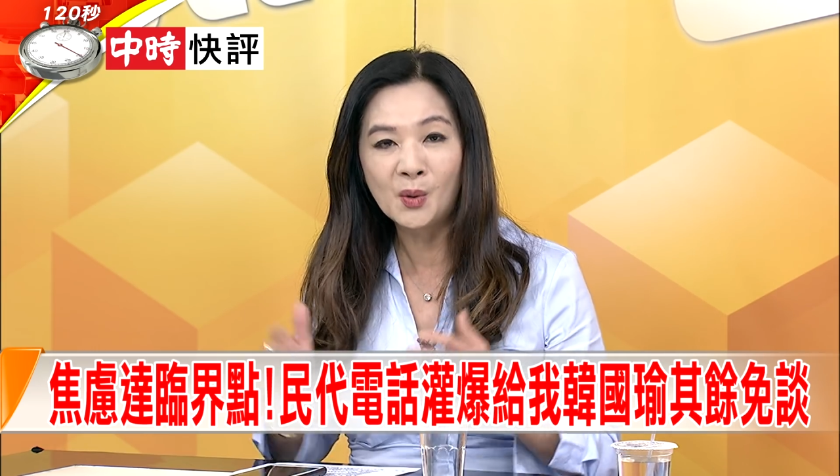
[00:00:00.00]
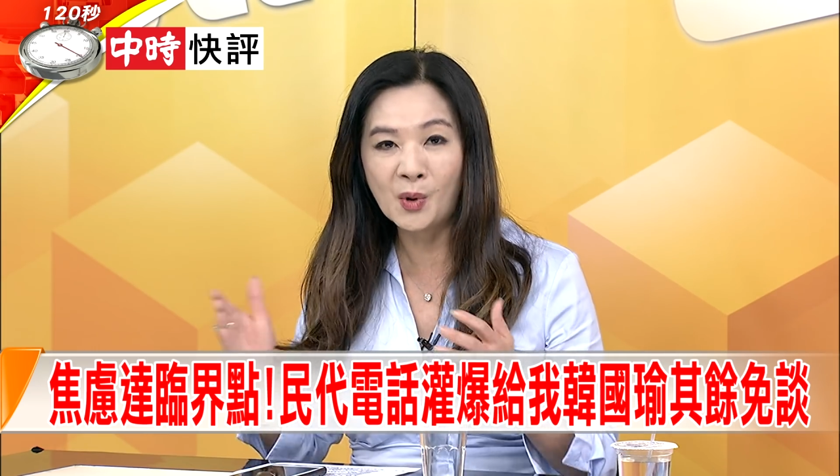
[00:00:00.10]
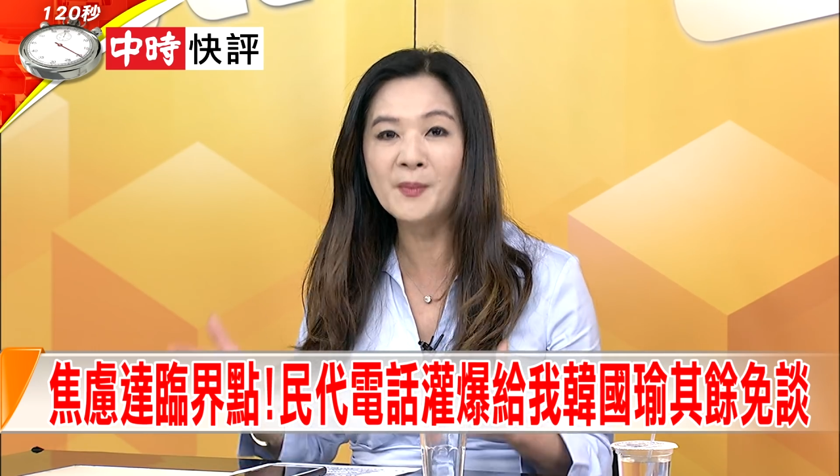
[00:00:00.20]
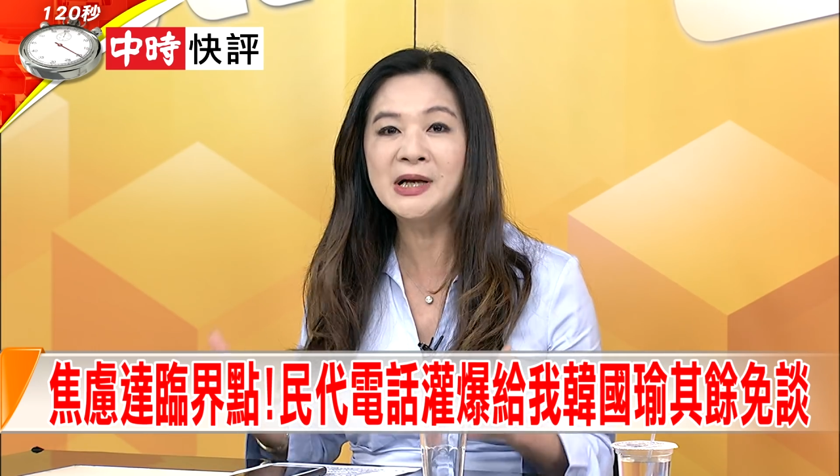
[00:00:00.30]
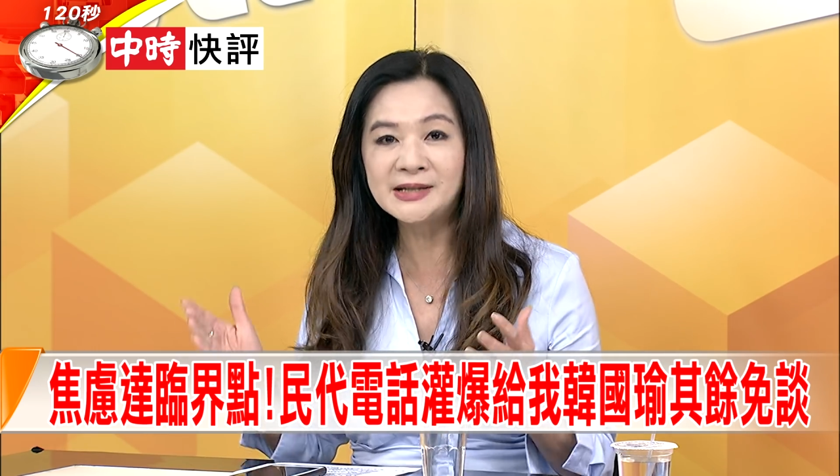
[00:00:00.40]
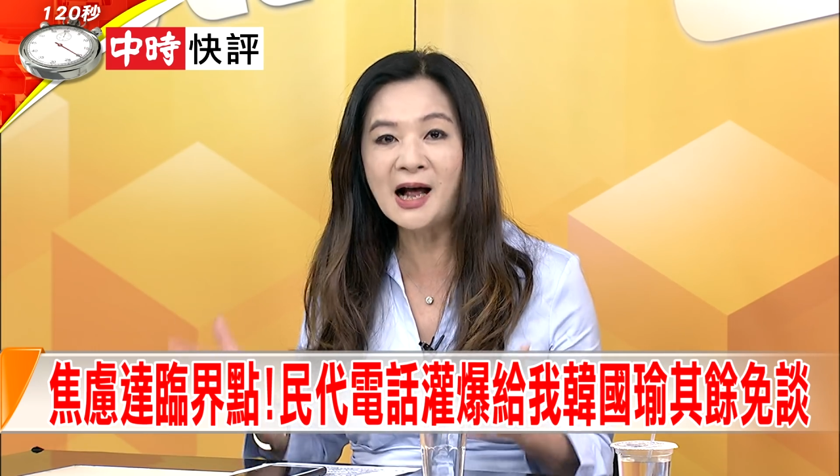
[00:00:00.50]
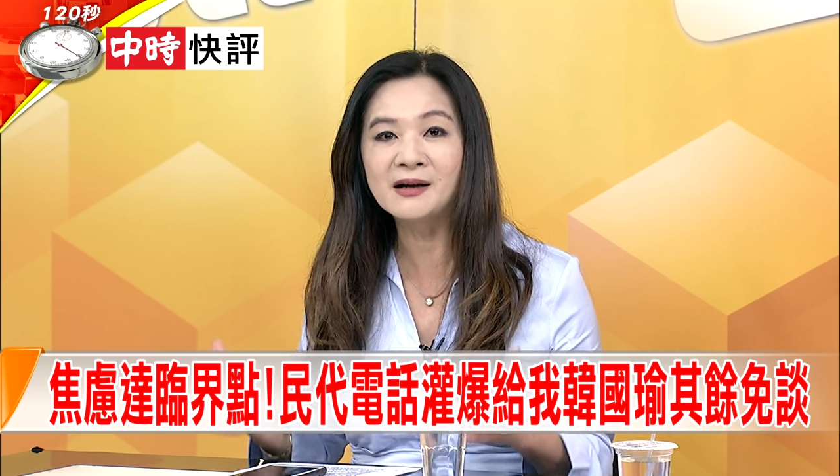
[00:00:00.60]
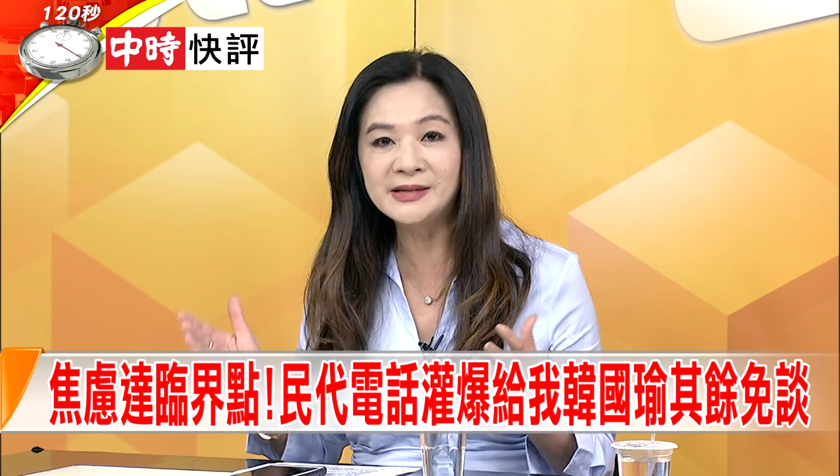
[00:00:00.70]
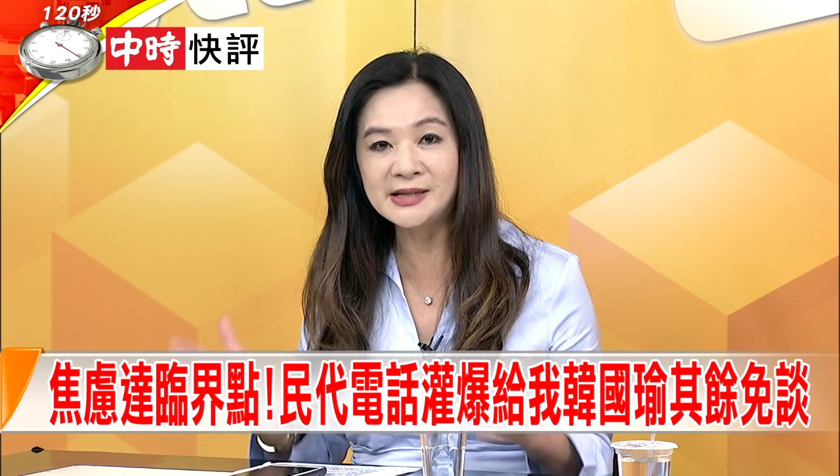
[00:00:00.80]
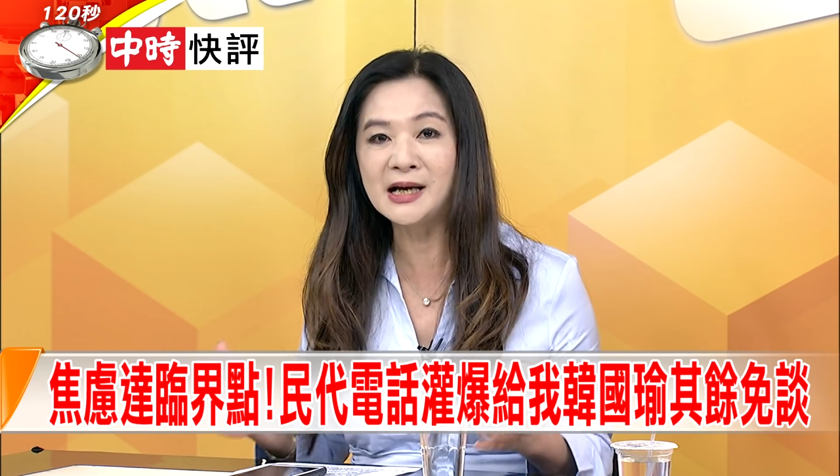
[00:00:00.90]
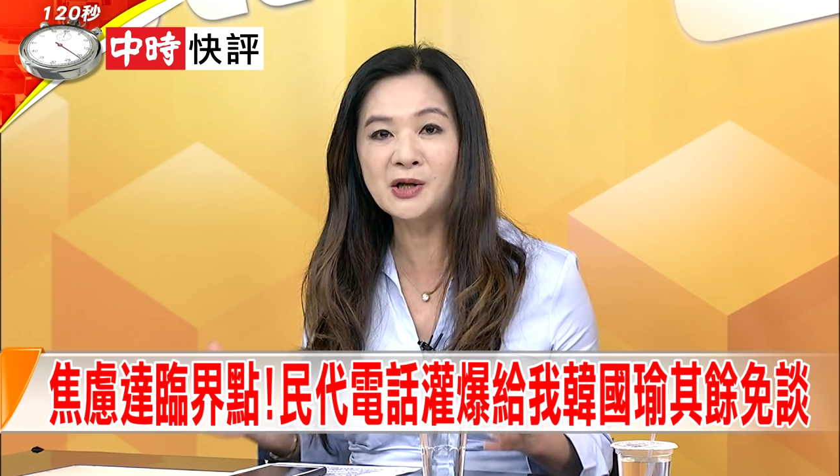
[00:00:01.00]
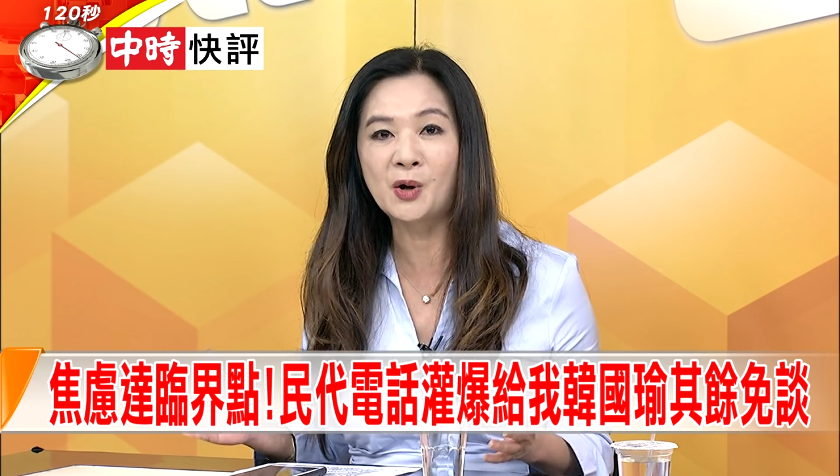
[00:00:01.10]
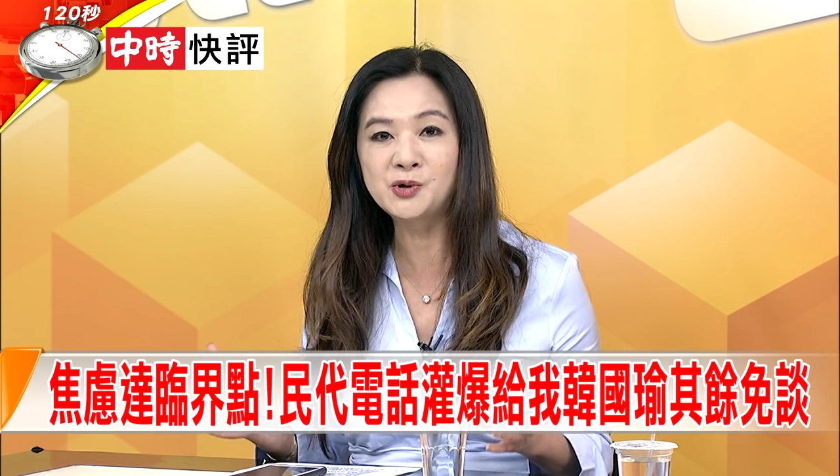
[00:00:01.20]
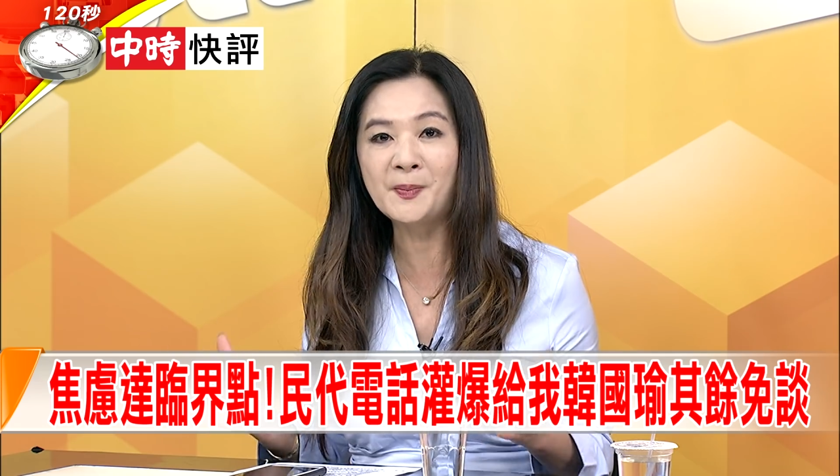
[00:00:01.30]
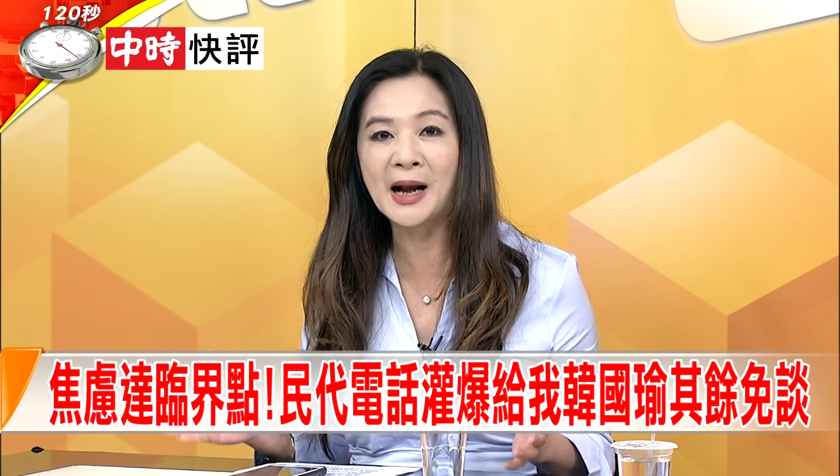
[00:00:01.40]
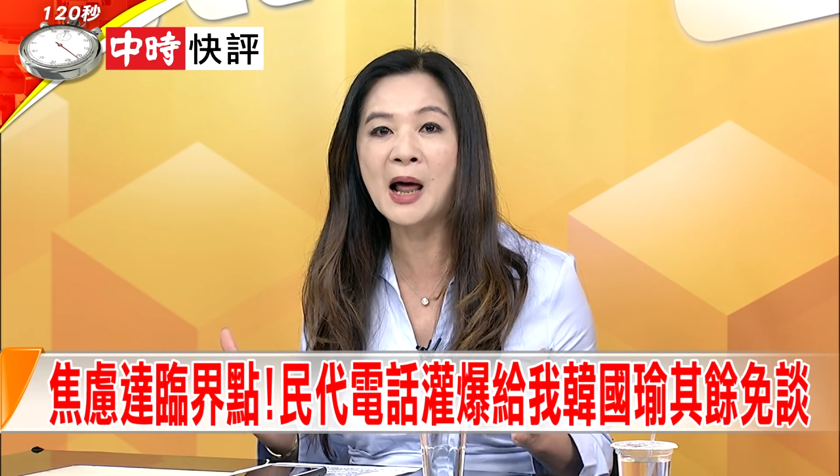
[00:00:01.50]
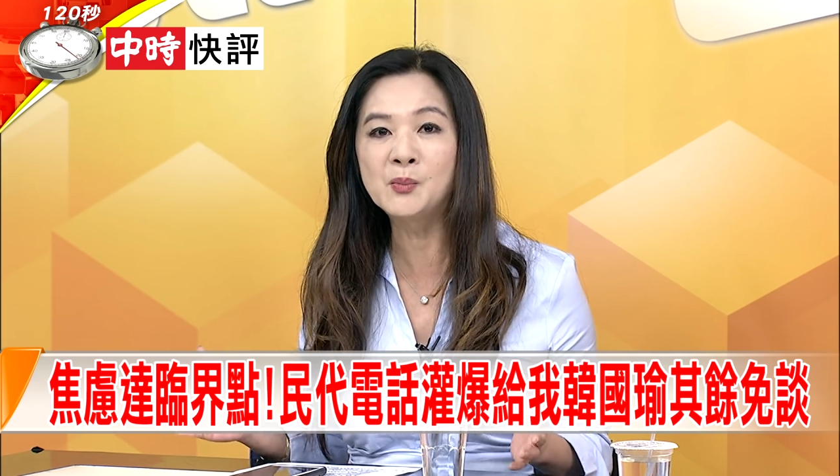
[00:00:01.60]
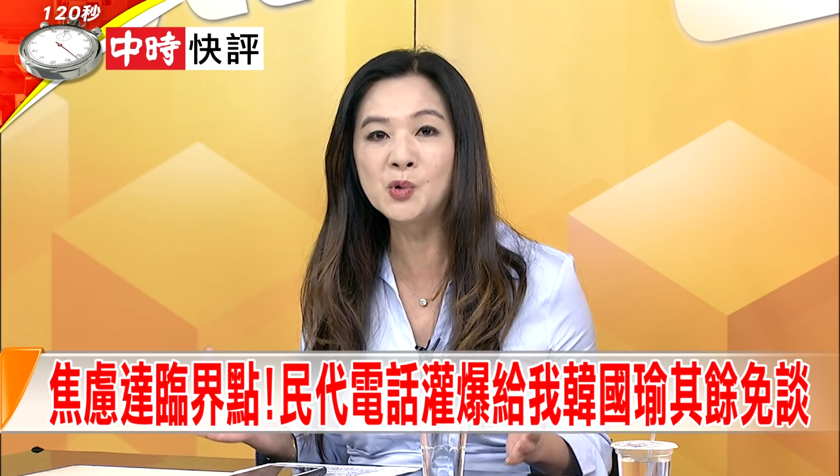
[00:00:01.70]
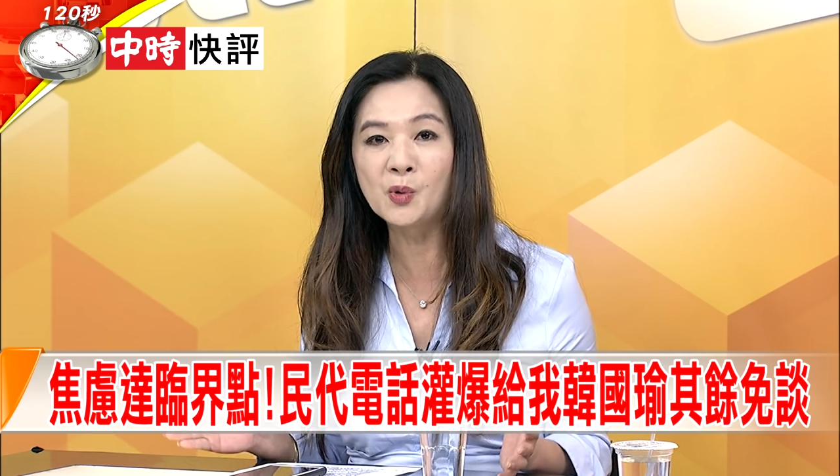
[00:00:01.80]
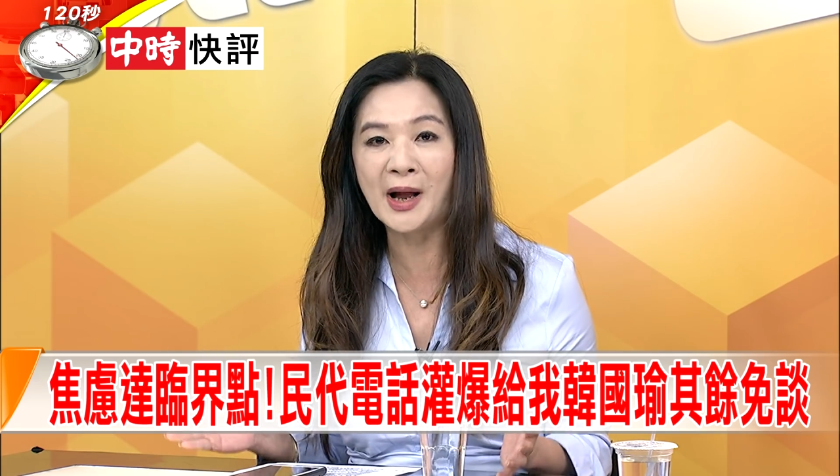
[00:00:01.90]
我们上街头去帮他
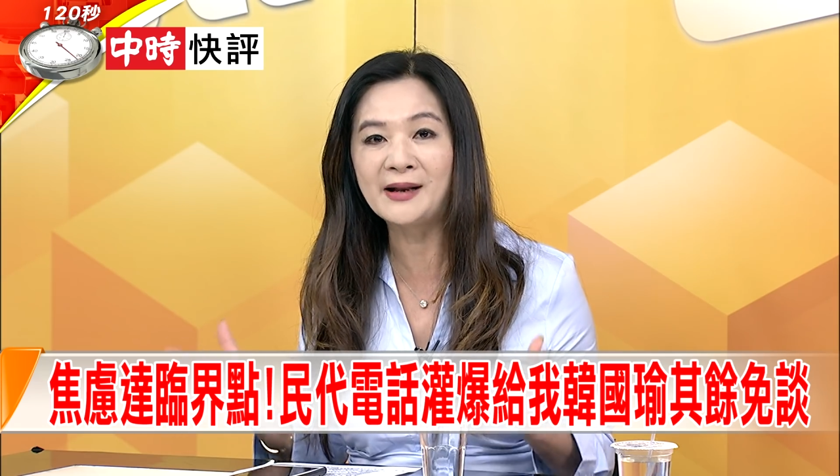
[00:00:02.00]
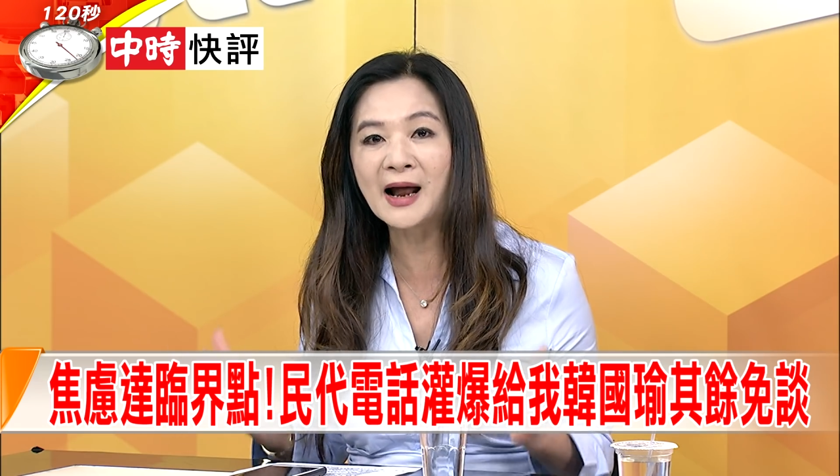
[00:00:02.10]
募款，